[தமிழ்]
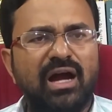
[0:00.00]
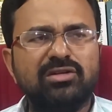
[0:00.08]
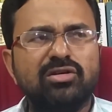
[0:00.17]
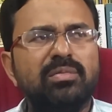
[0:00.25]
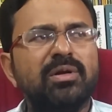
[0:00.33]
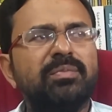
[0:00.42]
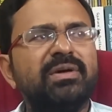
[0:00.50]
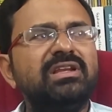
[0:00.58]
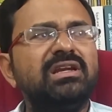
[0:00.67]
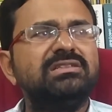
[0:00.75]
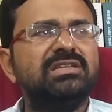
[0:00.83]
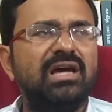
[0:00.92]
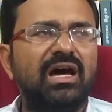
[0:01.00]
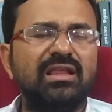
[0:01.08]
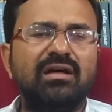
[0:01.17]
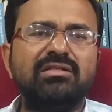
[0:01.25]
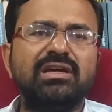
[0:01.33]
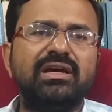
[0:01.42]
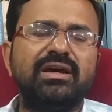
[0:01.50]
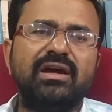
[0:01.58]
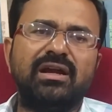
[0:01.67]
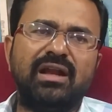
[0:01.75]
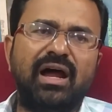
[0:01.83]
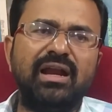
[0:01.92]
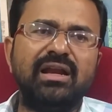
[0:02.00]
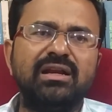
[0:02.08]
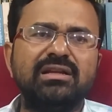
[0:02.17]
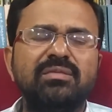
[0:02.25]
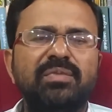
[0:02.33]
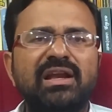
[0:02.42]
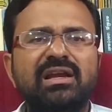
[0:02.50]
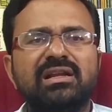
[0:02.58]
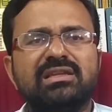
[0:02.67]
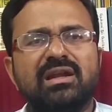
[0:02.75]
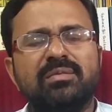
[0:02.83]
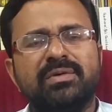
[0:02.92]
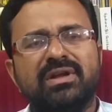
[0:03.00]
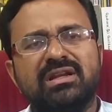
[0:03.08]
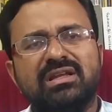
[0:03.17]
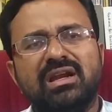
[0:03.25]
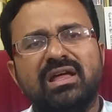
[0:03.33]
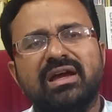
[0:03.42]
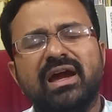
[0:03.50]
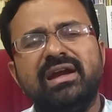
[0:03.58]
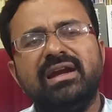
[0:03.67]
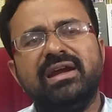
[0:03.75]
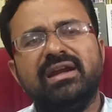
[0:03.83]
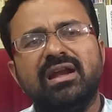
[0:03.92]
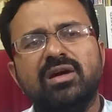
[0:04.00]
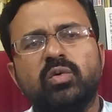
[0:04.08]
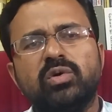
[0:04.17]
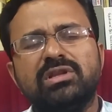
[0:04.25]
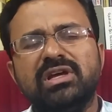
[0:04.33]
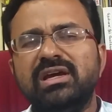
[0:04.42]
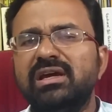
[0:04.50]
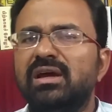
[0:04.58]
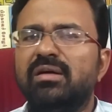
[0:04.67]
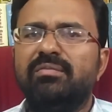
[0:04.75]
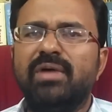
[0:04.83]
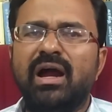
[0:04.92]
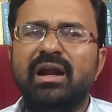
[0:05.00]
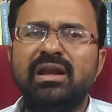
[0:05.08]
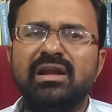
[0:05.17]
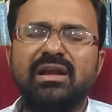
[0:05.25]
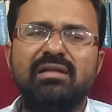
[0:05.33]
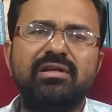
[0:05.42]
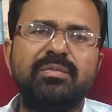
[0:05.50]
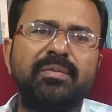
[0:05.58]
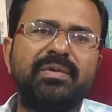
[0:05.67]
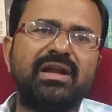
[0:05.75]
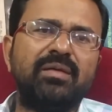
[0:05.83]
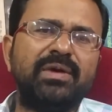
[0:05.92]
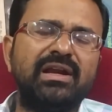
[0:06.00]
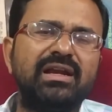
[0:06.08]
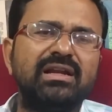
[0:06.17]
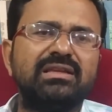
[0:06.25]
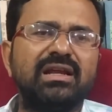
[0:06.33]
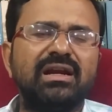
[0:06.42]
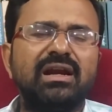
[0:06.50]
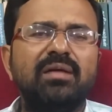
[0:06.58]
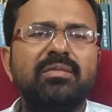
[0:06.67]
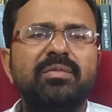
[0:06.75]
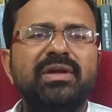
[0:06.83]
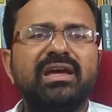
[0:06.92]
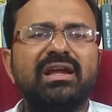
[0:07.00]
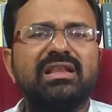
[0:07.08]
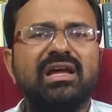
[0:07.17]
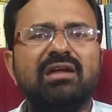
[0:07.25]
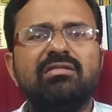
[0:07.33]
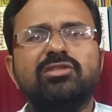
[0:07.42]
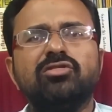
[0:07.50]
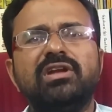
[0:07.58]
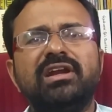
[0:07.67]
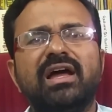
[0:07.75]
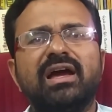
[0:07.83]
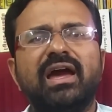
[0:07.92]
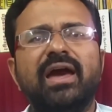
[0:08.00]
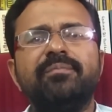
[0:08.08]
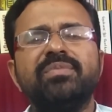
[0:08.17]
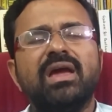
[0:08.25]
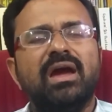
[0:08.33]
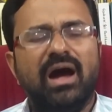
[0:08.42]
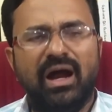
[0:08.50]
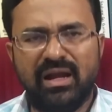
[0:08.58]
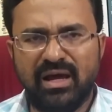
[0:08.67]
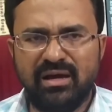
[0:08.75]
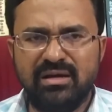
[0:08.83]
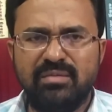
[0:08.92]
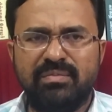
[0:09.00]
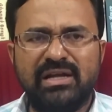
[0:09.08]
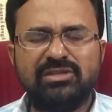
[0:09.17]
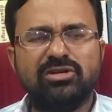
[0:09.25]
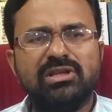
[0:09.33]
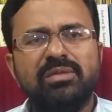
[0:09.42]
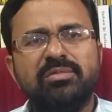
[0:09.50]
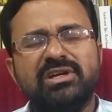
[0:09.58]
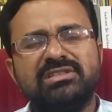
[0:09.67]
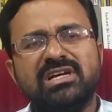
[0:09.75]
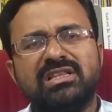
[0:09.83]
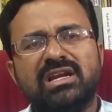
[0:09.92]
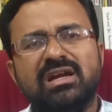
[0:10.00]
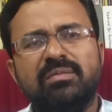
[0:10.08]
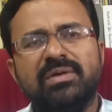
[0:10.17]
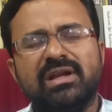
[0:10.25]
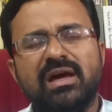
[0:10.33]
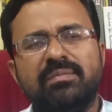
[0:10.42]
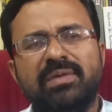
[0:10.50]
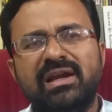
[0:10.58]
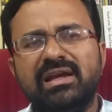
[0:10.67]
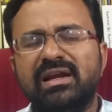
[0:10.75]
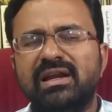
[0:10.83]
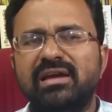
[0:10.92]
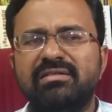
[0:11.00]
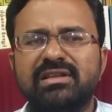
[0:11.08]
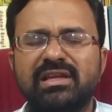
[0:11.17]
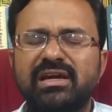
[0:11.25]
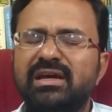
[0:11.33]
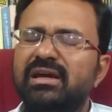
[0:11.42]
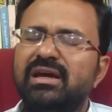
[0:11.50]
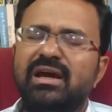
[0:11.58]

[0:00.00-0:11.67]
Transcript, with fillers: அக்டோபர் பதினஞ்சு அதாவது நாளையில இருந்து பள்ளிகள் திறப்பதற்கான கைட்லைன் எல்லாம் கொடுத்து மாநிலங்கள் விருப்பப்பட்டா பள்ளிகள் திறக்கலாம் அப்படிங்கிற தகவல் சொல்லிட்டாங்க ஆனா பரிசோதனை முயற்சியா திறக்கப்பட்ட பள்ளிகள்லயே வந்து